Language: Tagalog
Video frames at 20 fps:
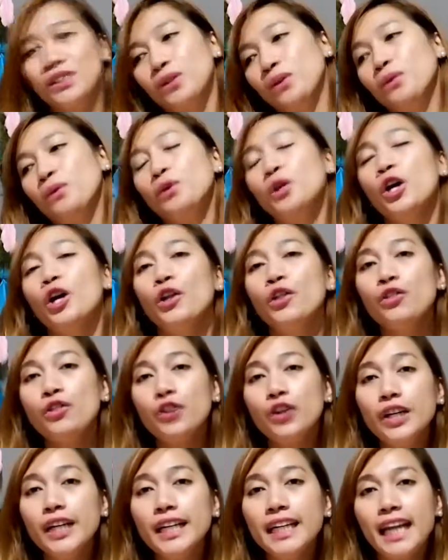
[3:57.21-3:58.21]
So,
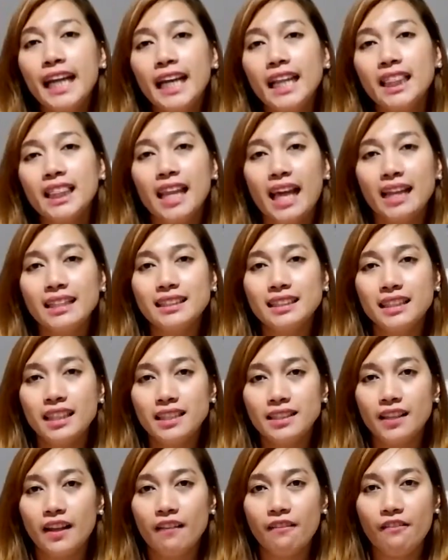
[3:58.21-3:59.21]
third and last
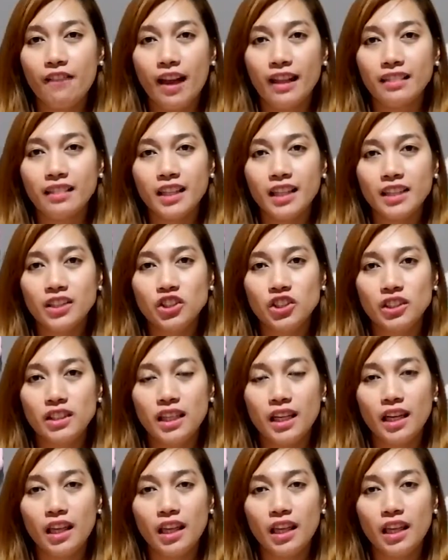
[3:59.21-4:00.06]
disadvantage